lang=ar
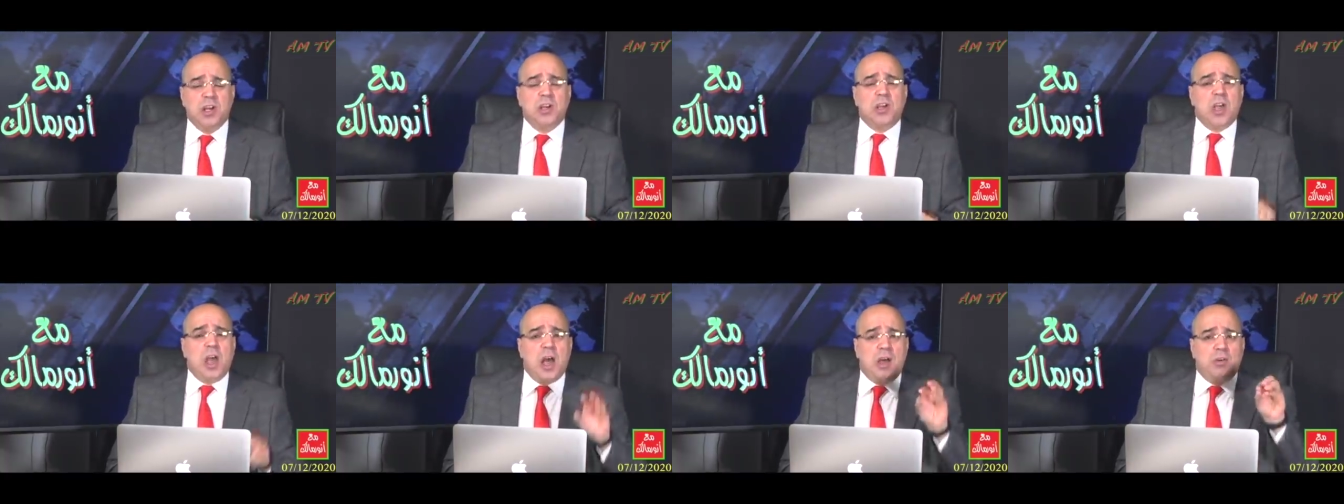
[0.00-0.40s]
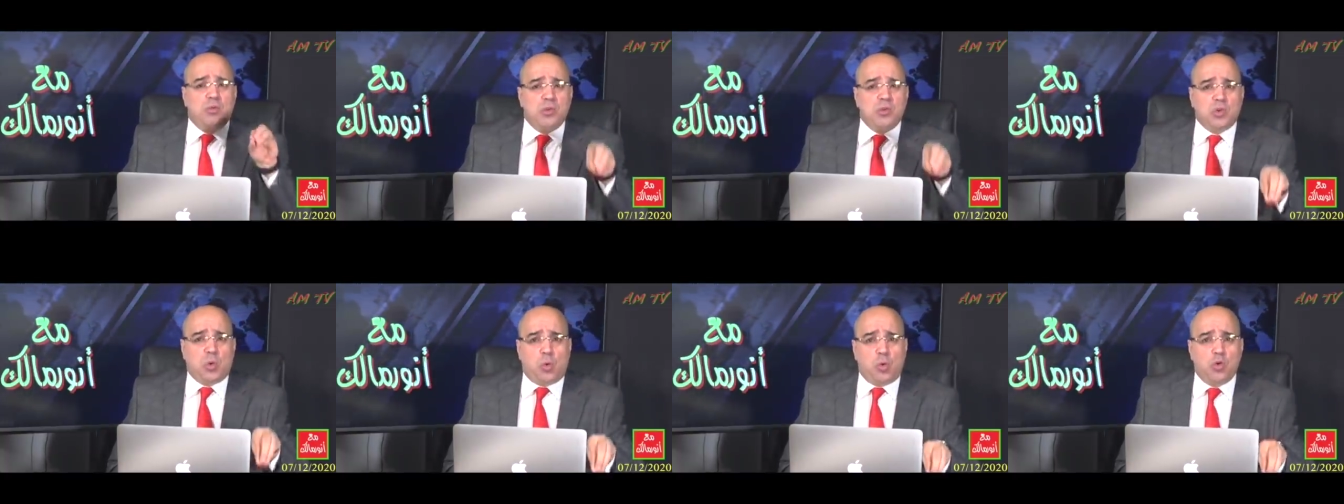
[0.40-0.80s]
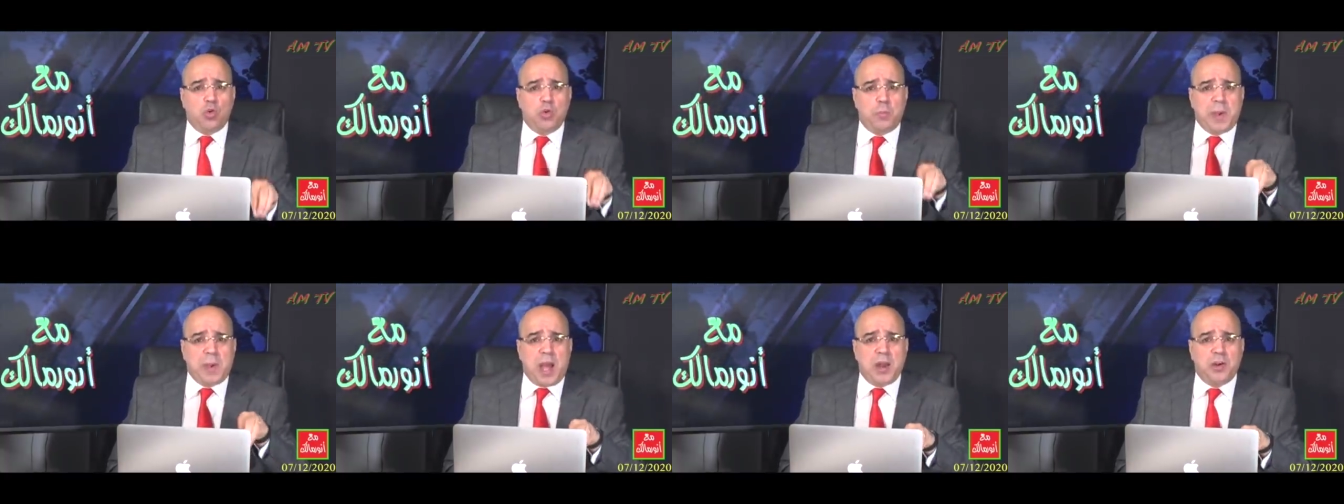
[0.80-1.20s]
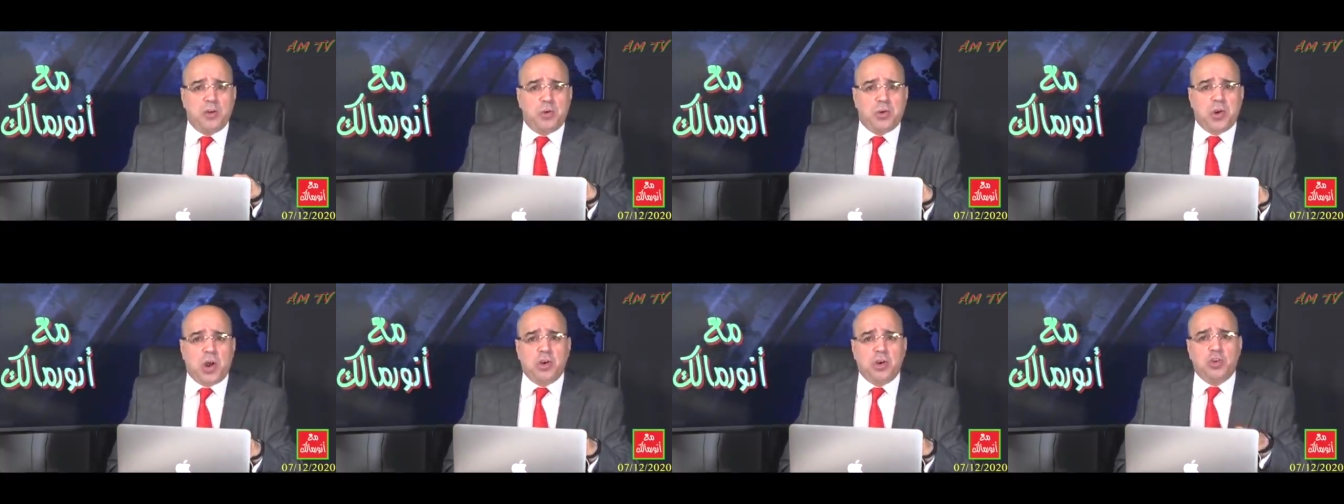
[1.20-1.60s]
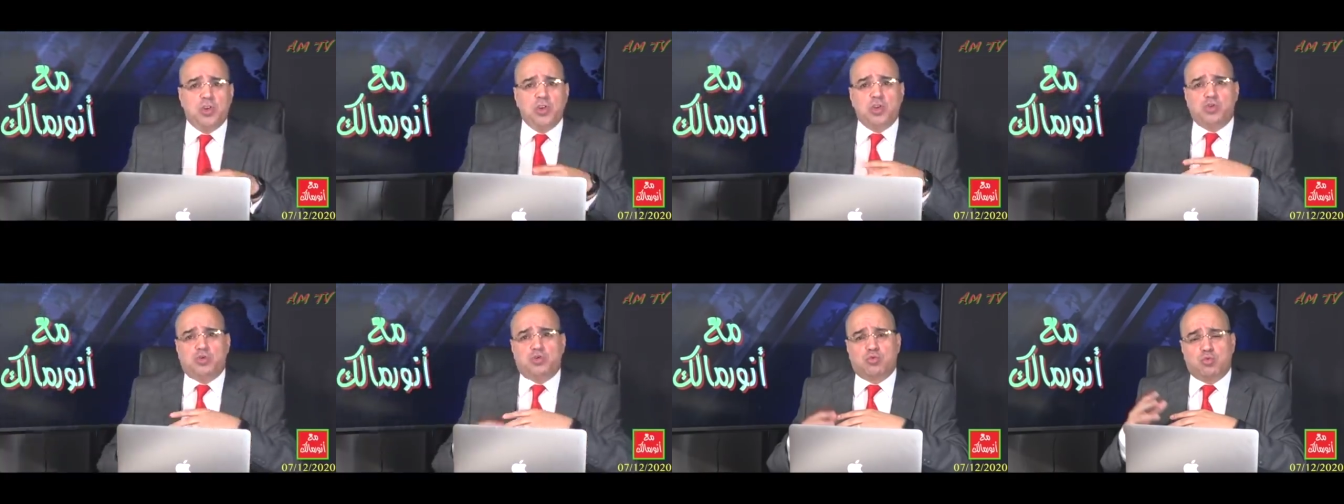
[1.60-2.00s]
كانوا يقولوا بأن
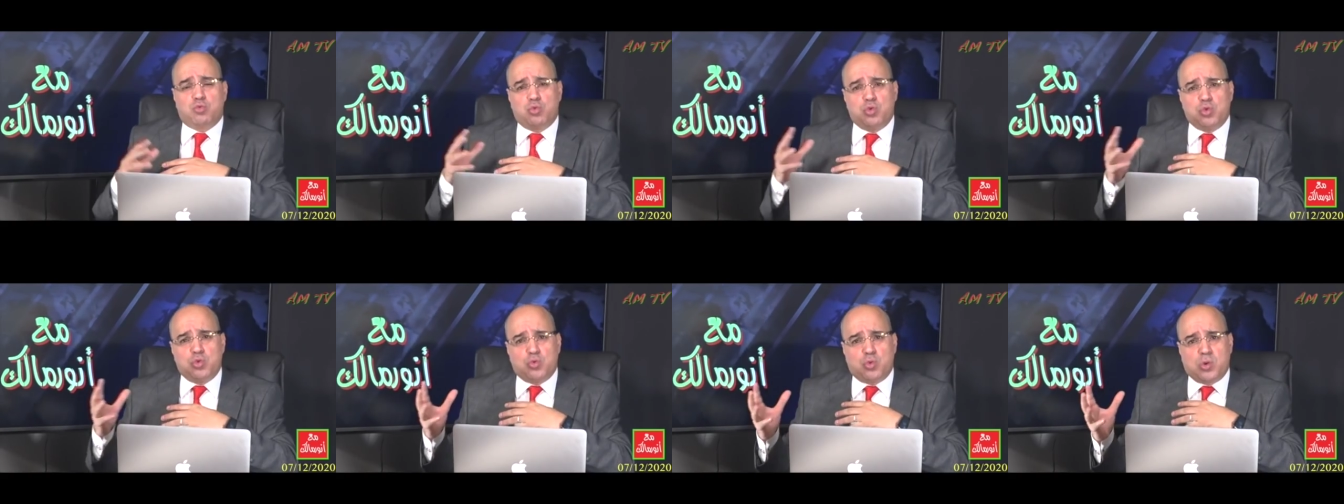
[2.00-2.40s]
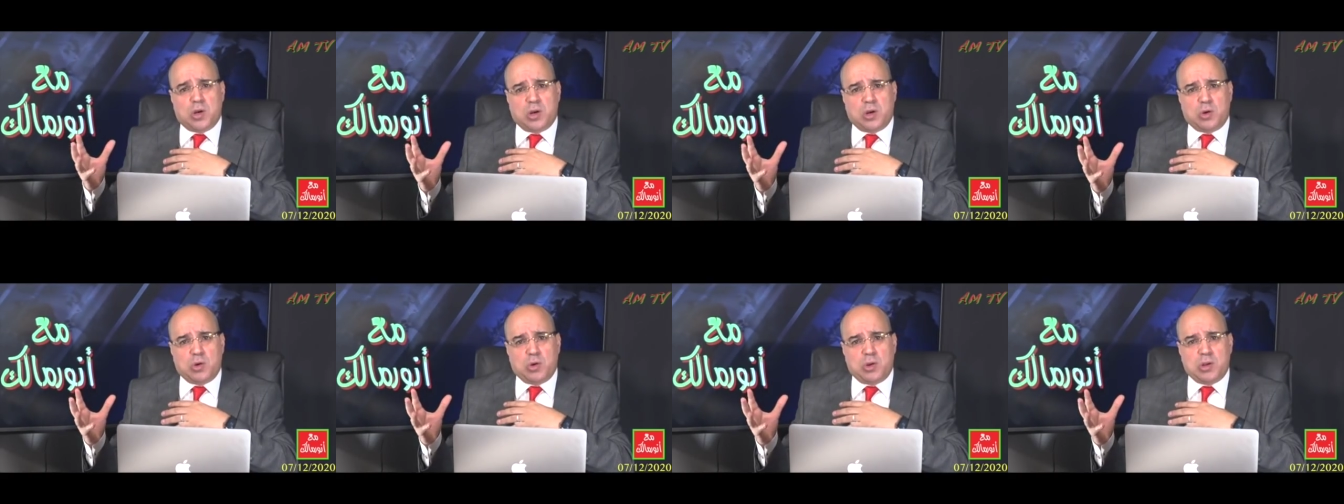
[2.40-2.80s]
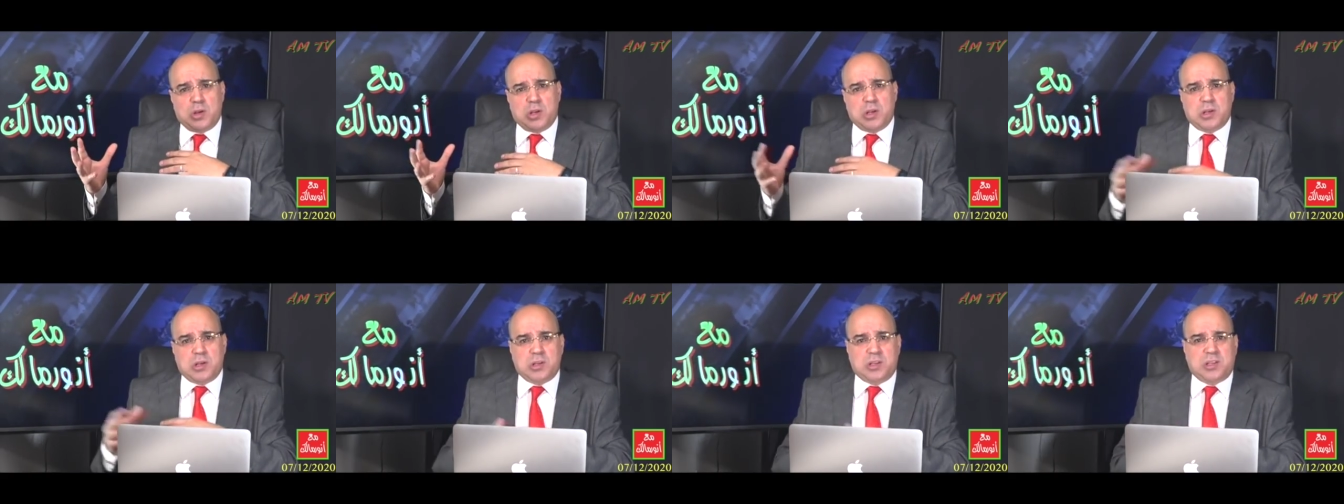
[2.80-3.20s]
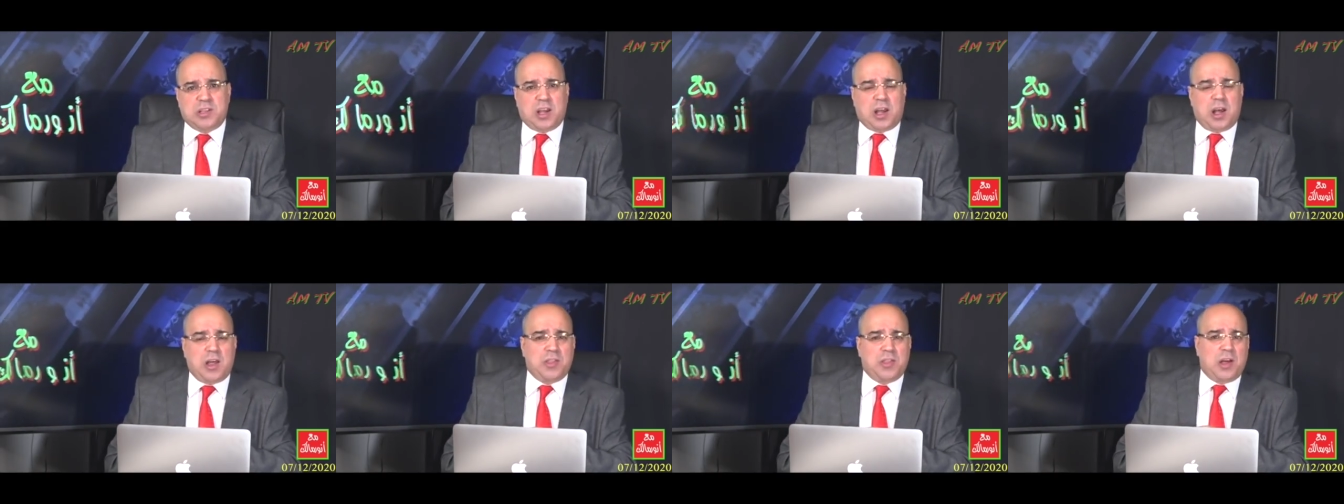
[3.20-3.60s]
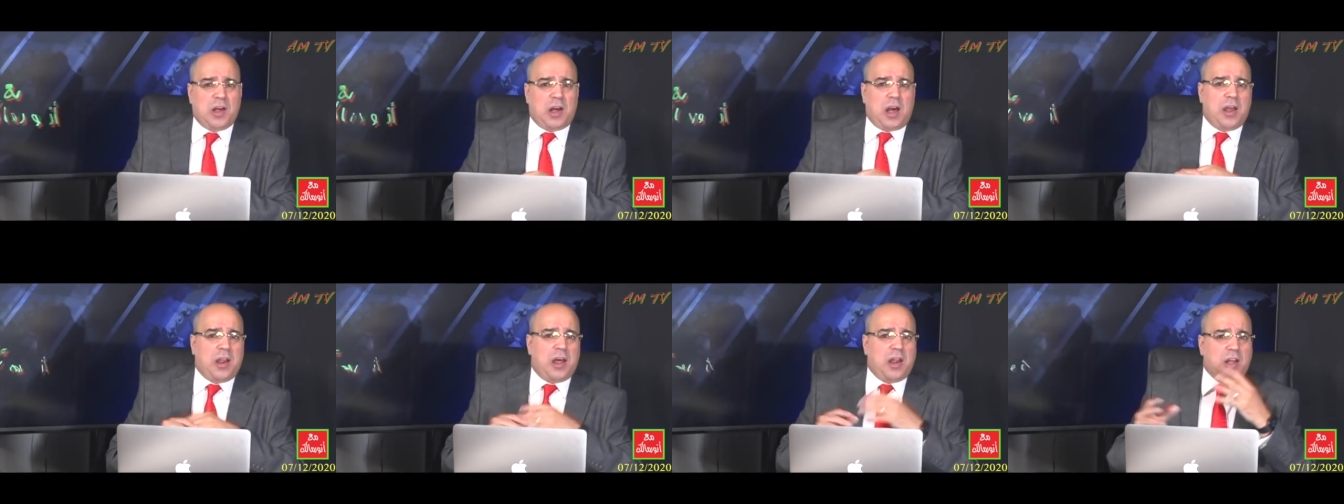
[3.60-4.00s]
الرئيس واتخاذ
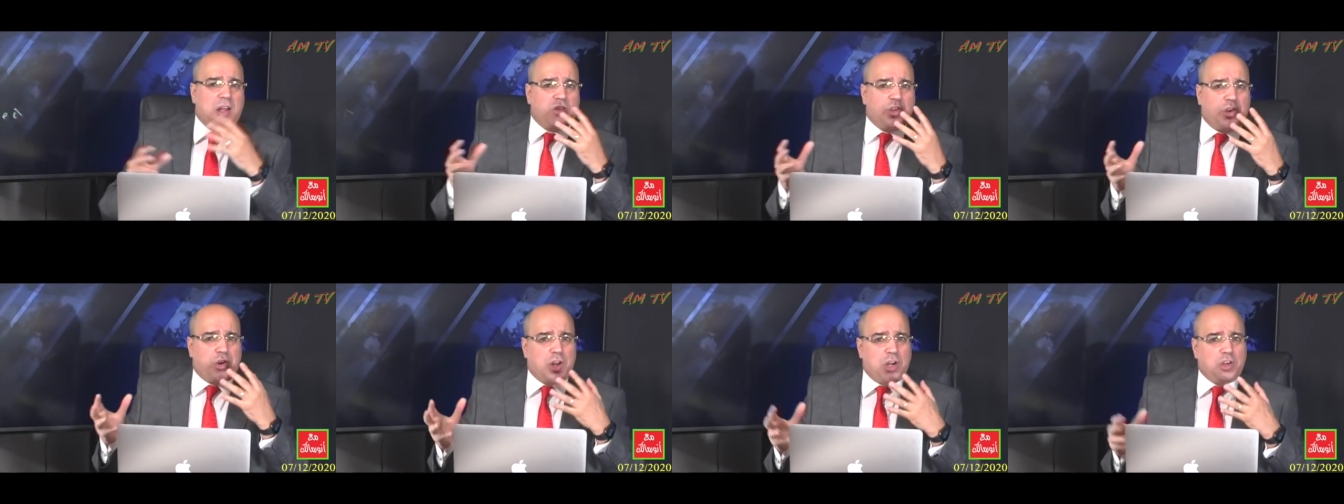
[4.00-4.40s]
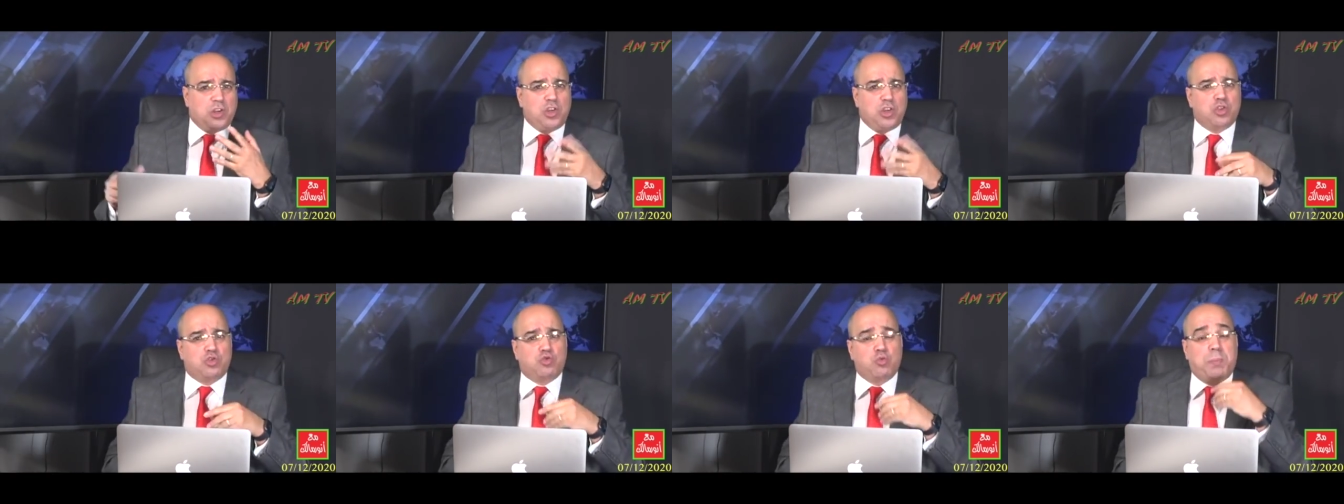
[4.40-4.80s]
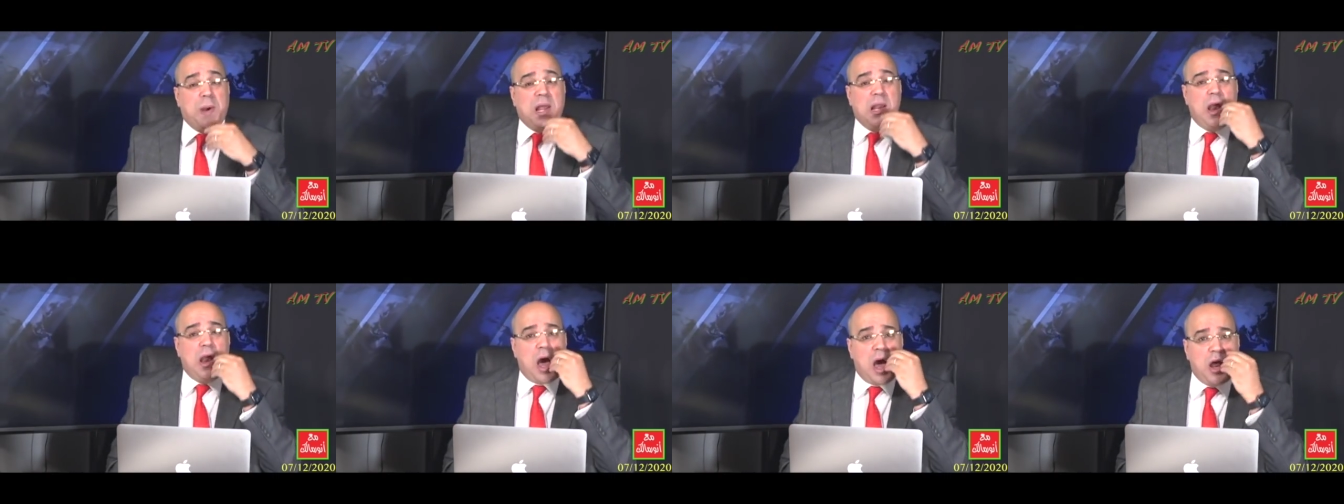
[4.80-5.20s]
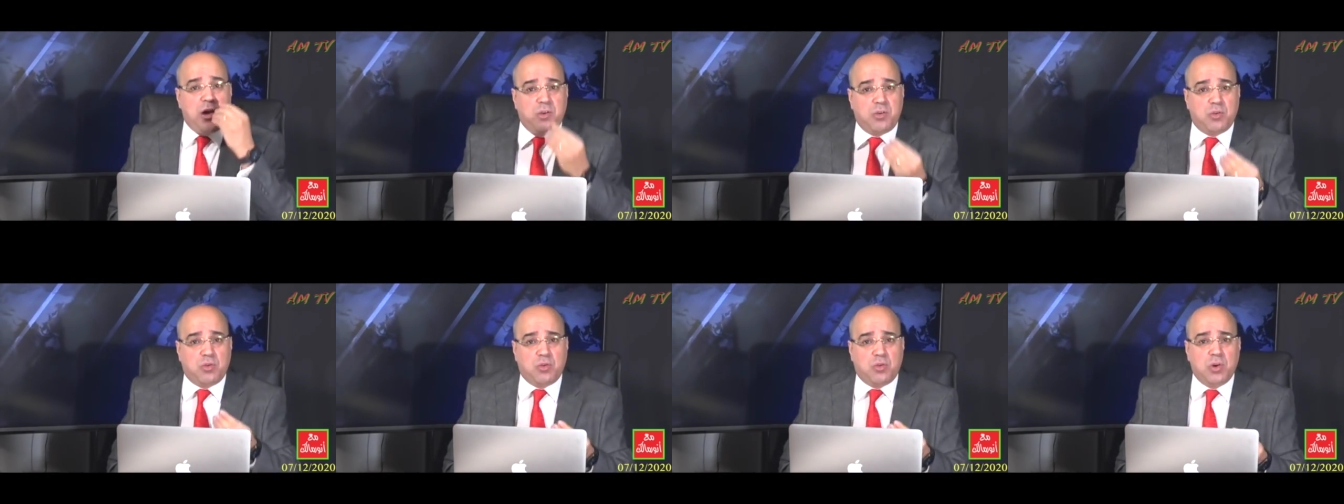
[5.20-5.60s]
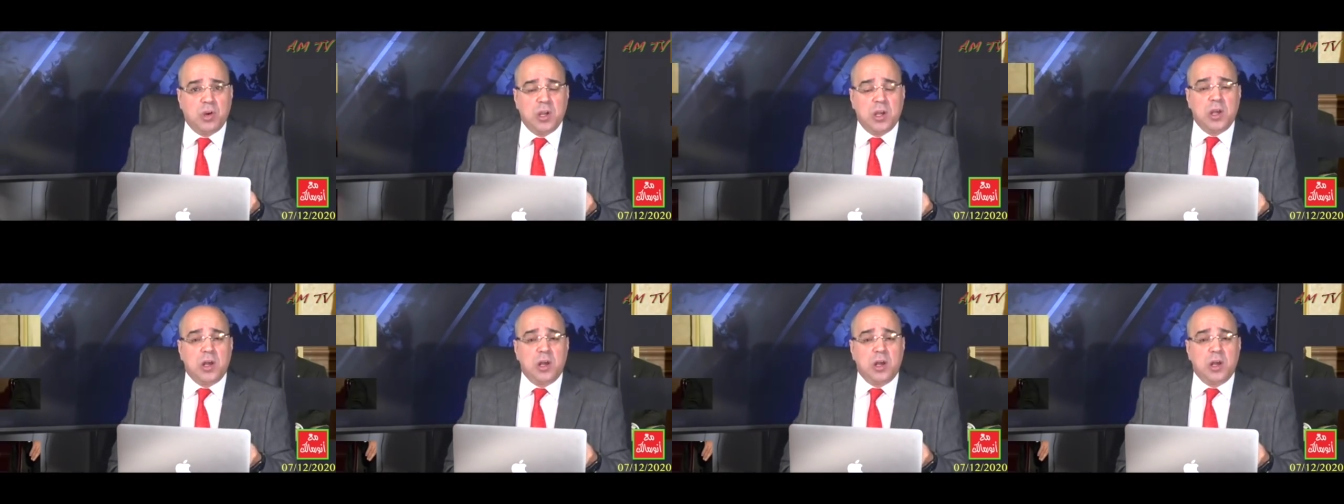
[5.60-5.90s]
قرارات الرئيس بل أنه